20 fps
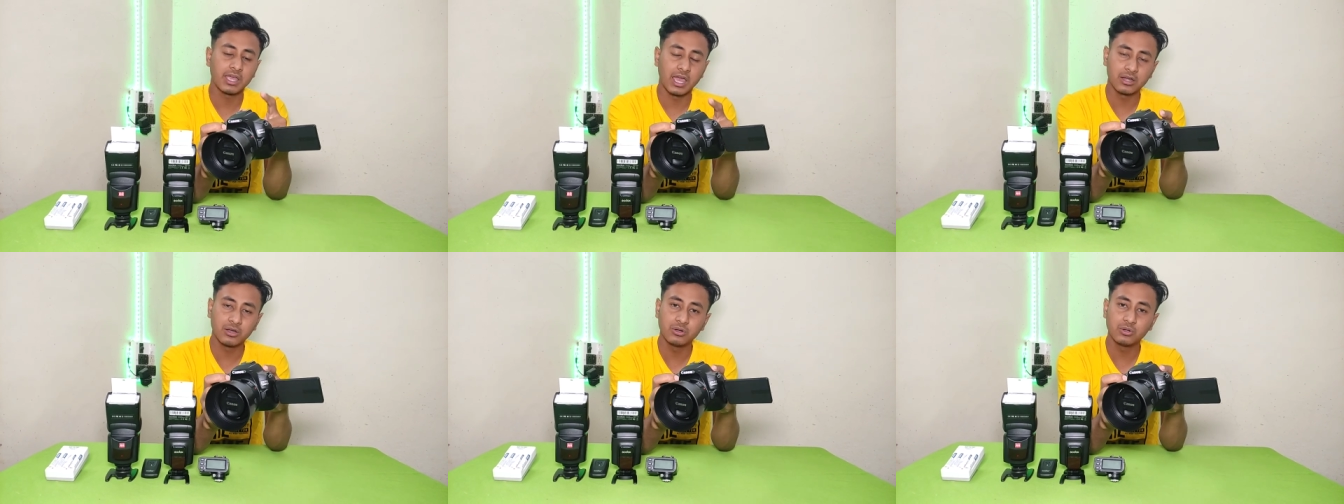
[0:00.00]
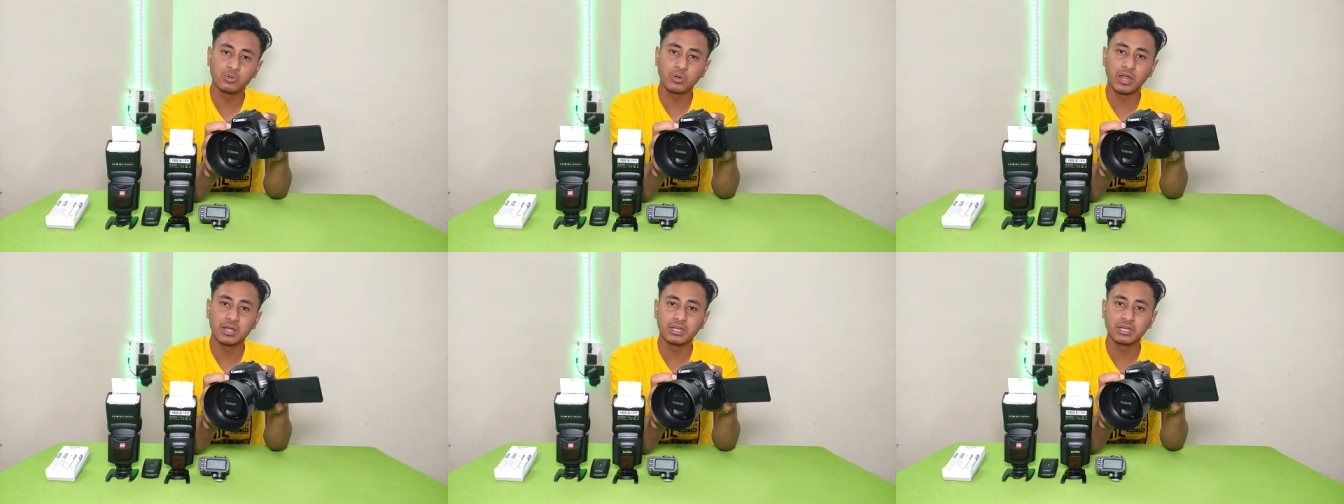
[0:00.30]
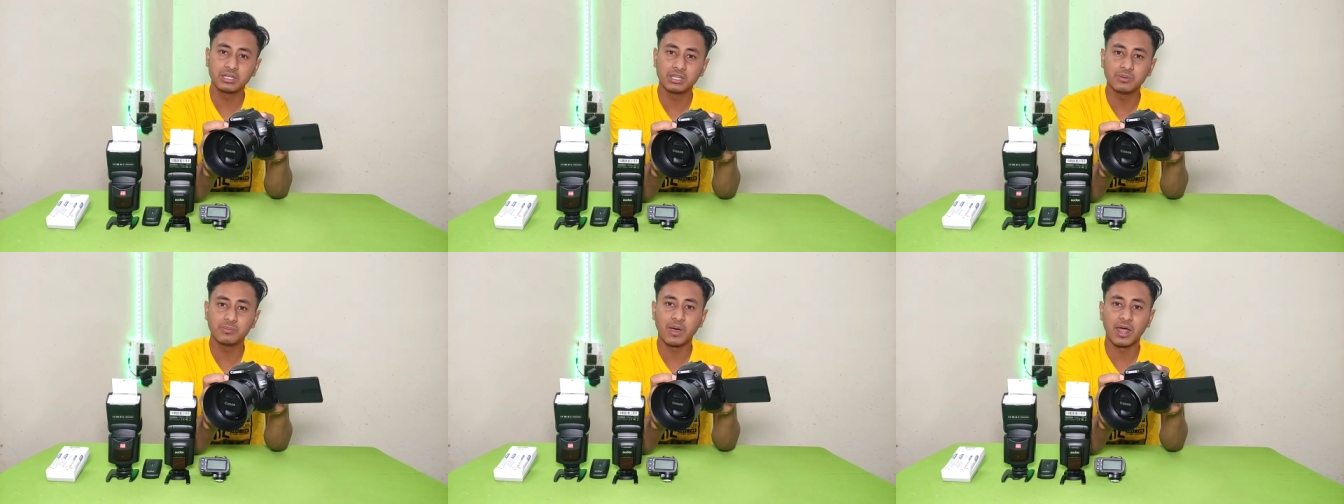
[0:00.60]
कैनन
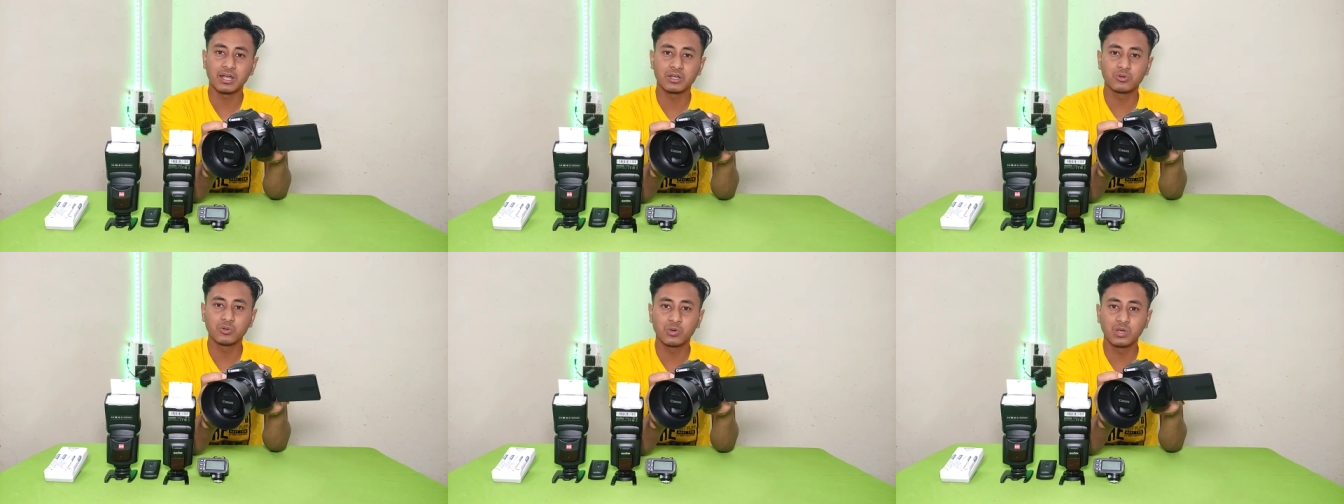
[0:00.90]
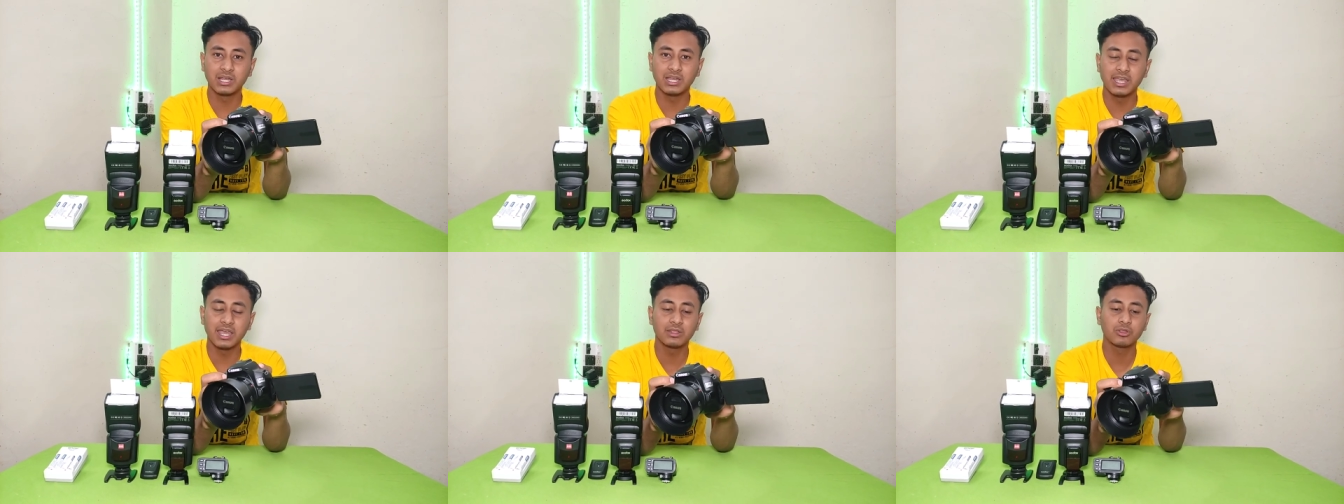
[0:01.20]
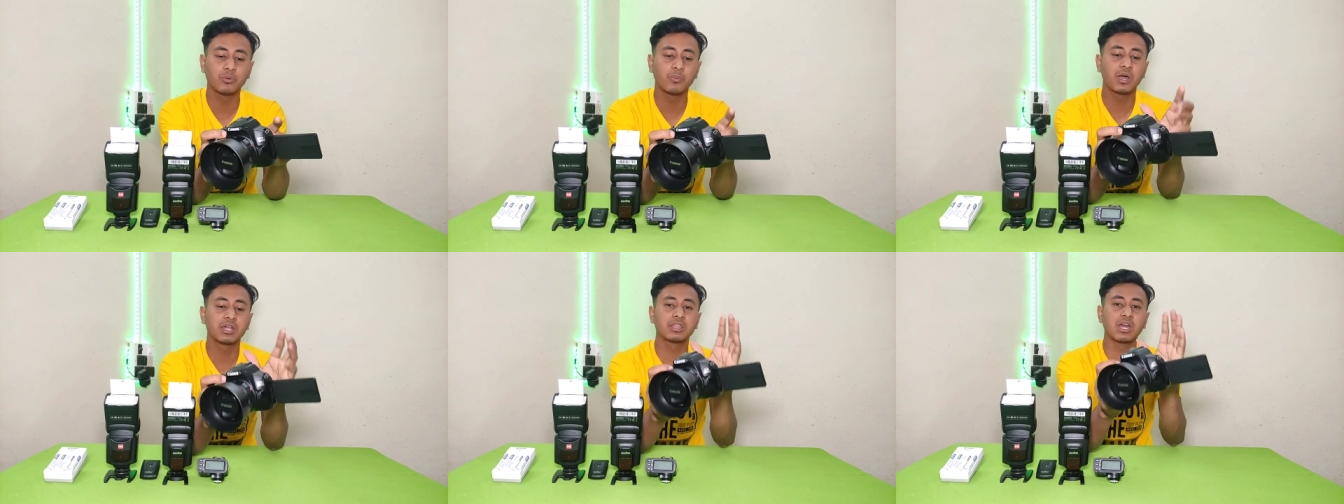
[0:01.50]
200D मार्क टू के लिए
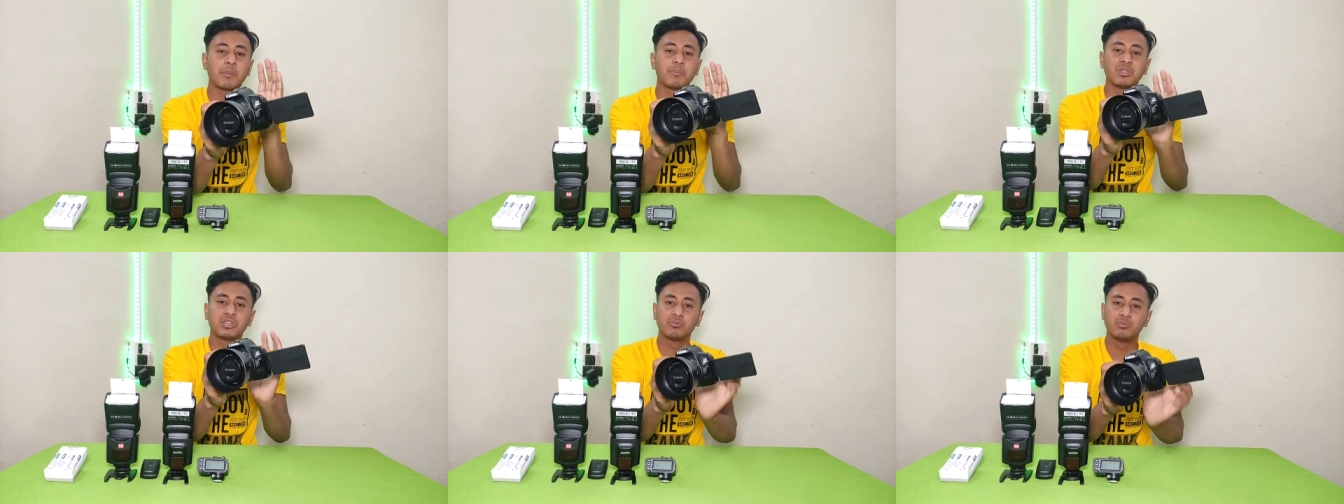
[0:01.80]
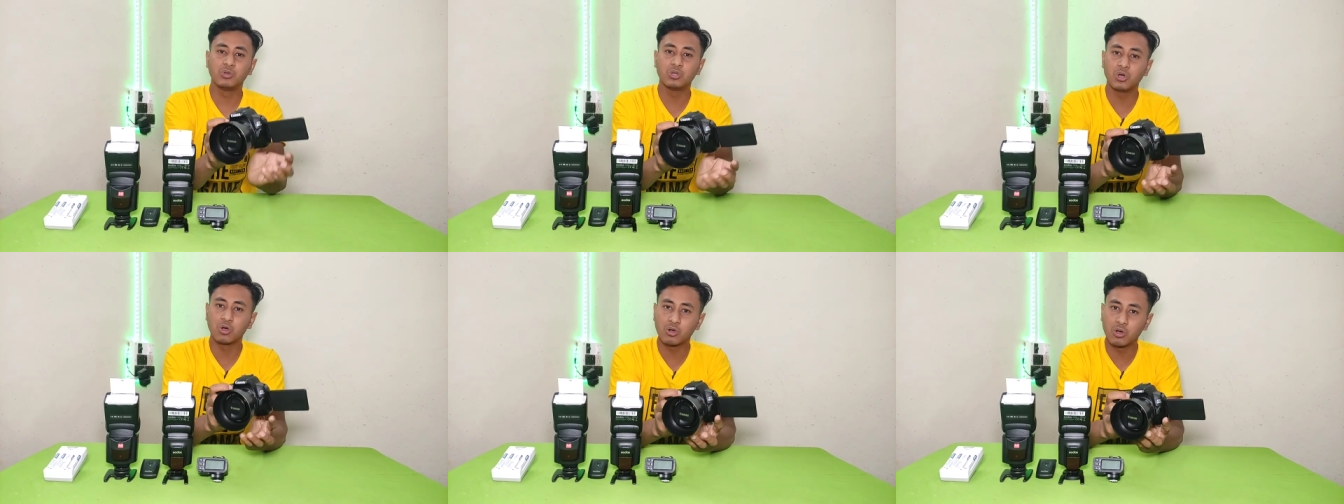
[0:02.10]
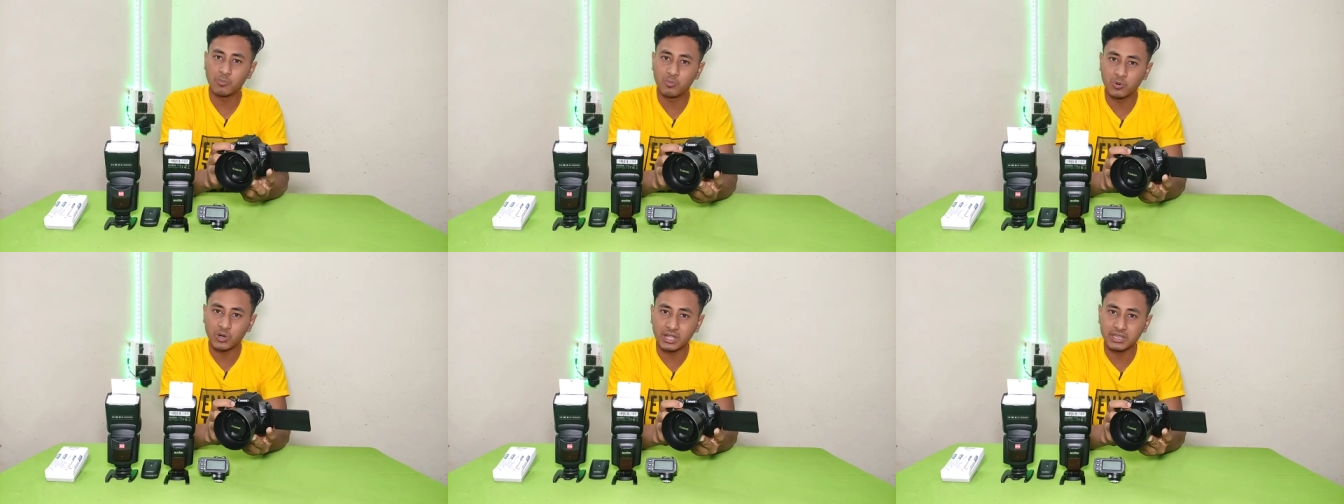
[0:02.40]
तो बस आप इस वीडियो
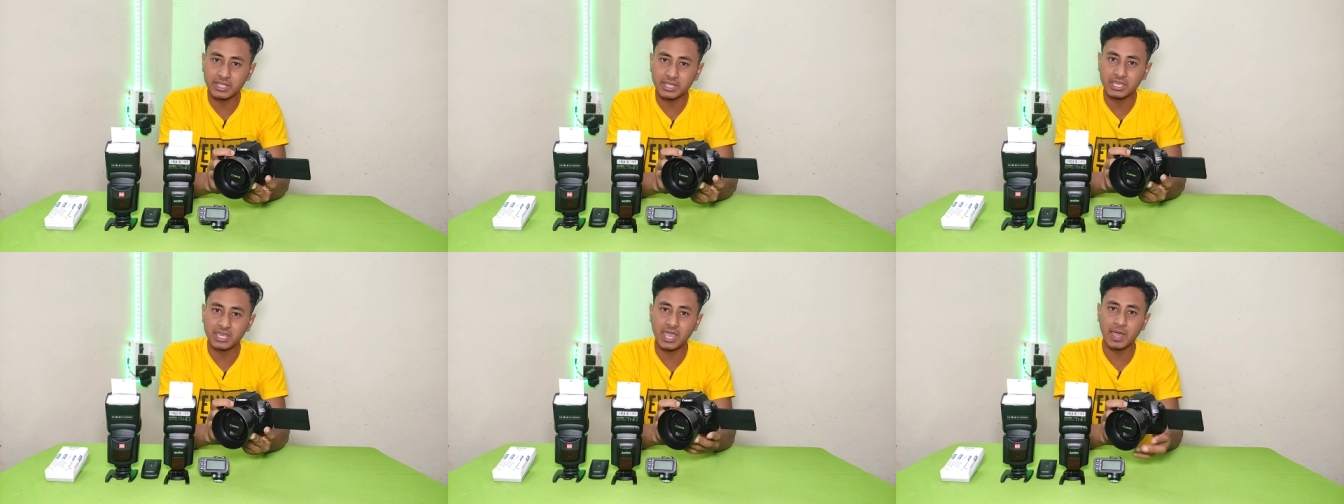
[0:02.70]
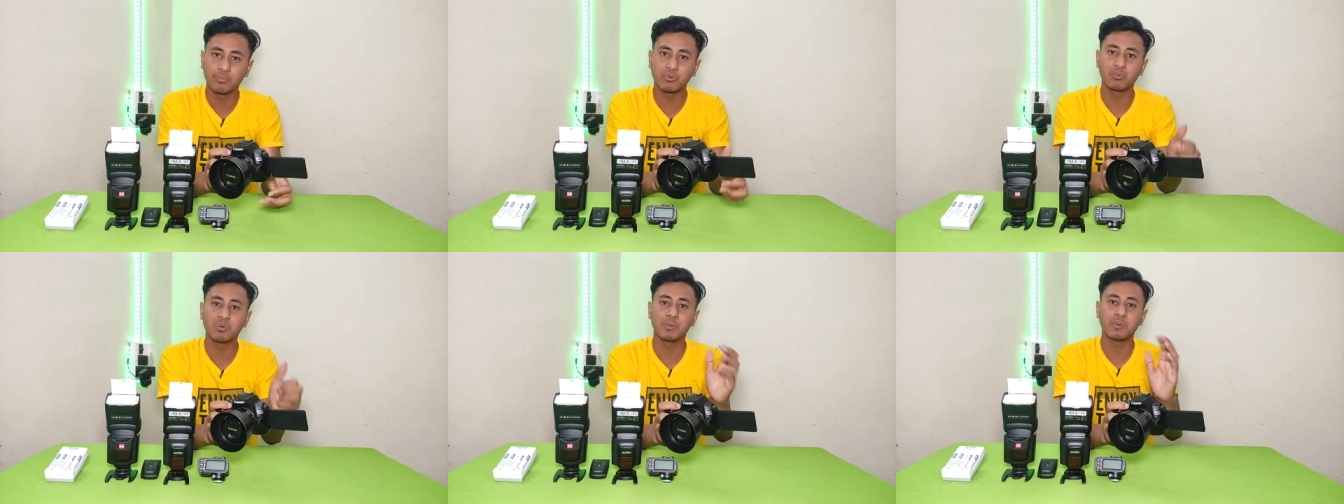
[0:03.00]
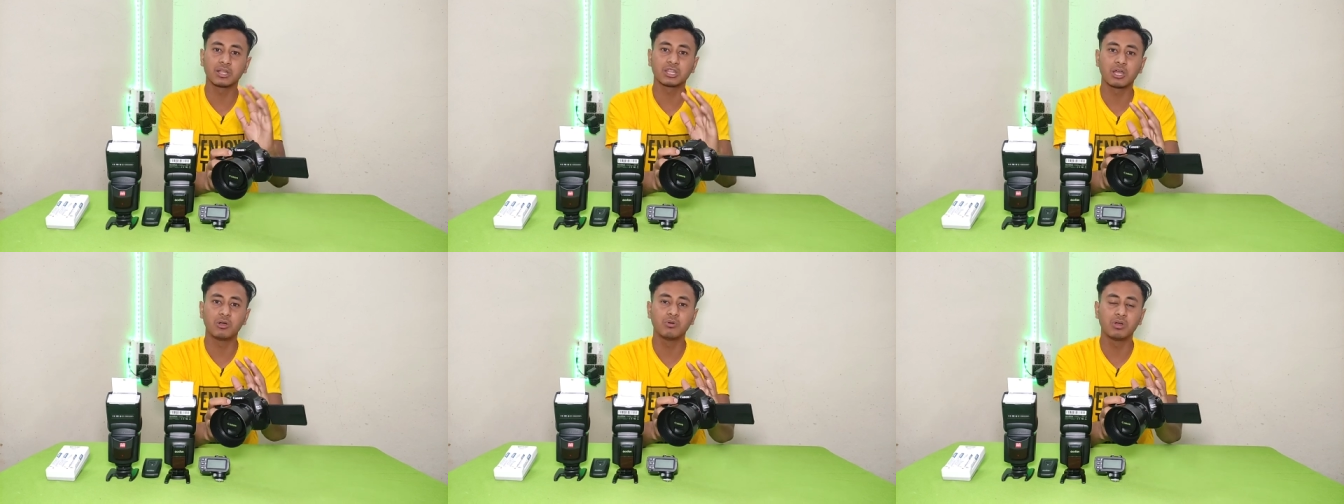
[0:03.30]
को पूरा देखिए आपको मैं
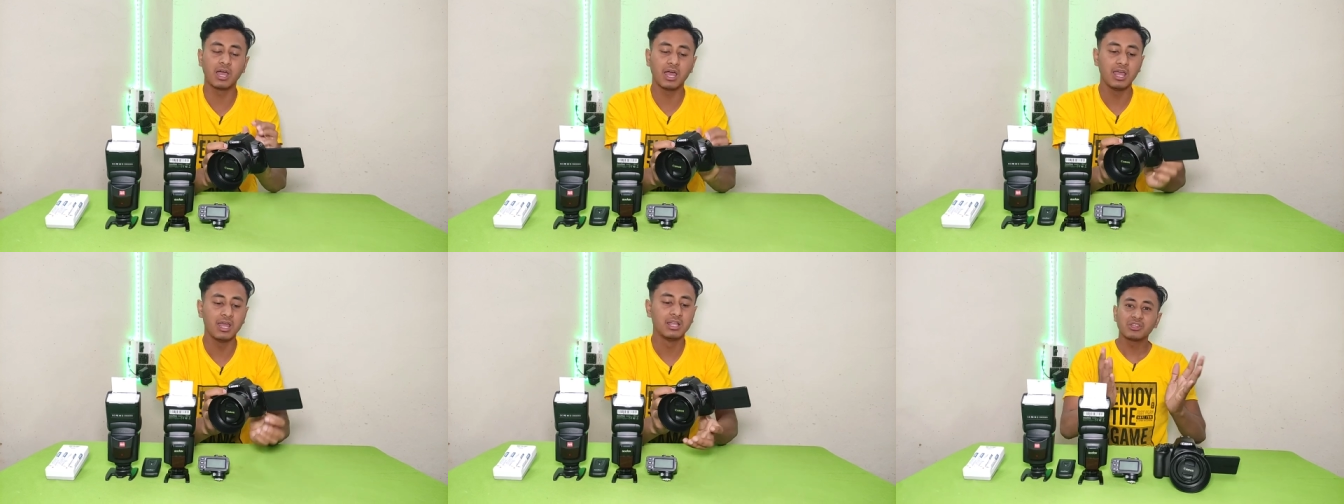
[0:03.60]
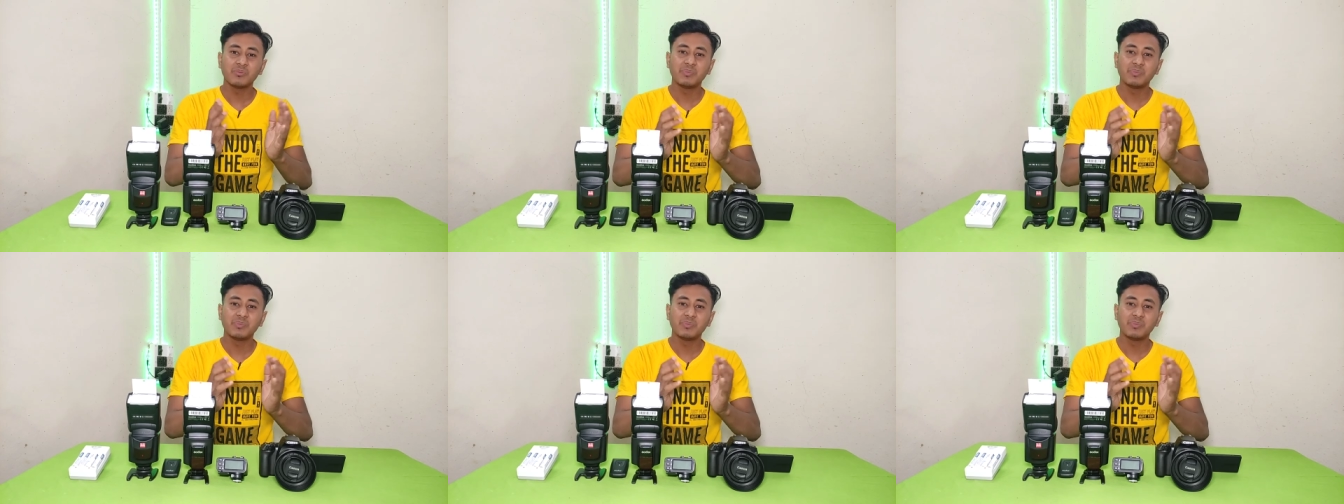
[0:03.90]
बताऊंगा